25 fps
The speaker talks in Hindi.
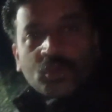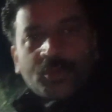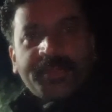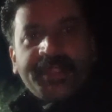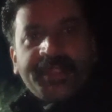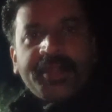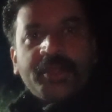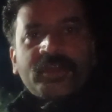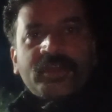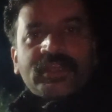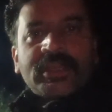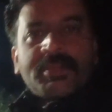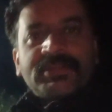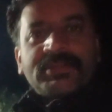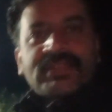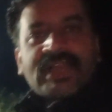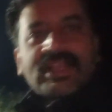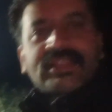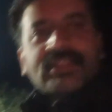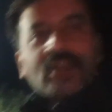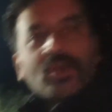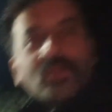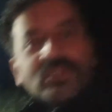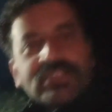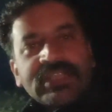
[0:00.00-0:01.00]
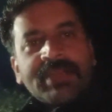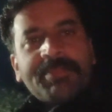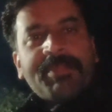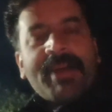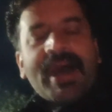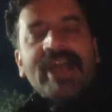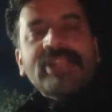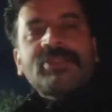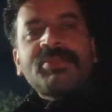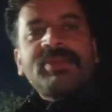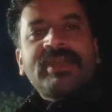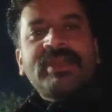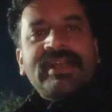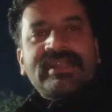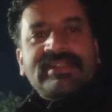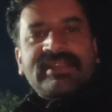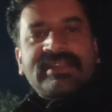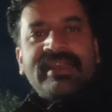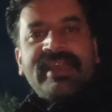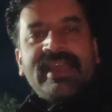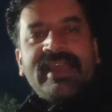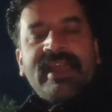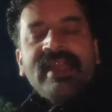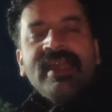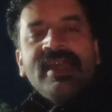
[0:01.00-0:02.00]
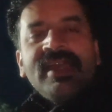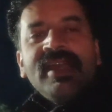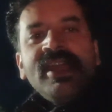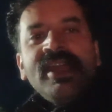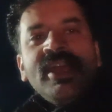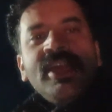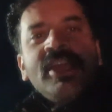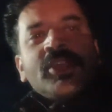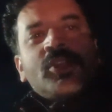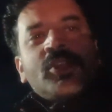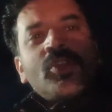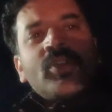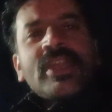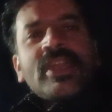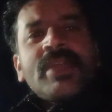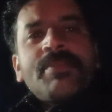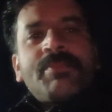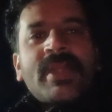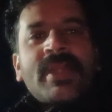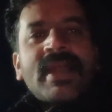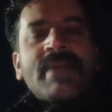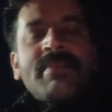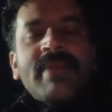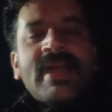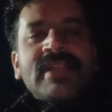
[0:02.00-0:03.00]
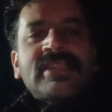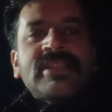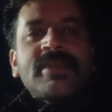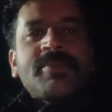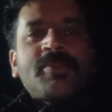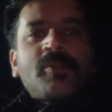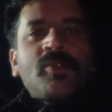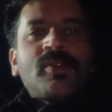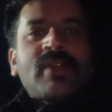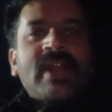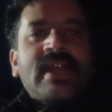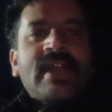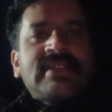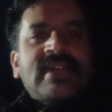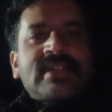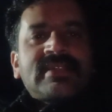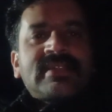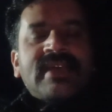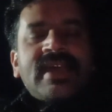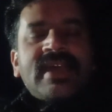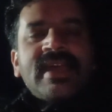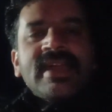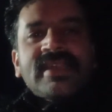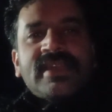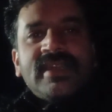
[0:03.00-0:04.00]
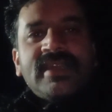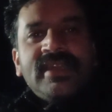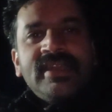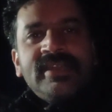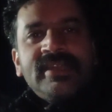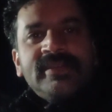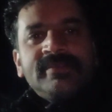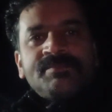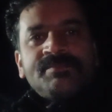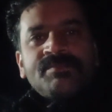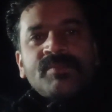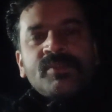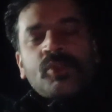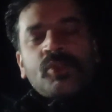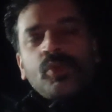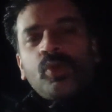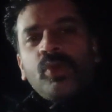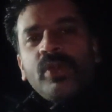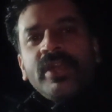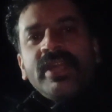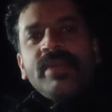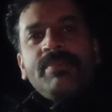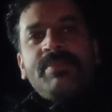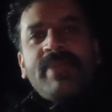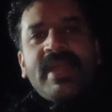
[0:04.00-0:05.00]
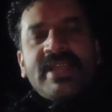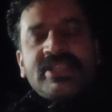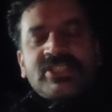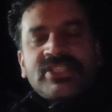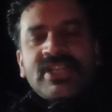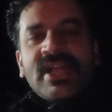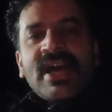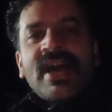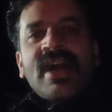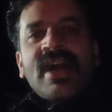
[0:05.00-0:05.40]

वीडियो इनकी बताता हूँ इनसे बात भी करते हैं क्योंकि बड़ा महत्वपूर्ण रह जाता है कि तूड़ी बेचना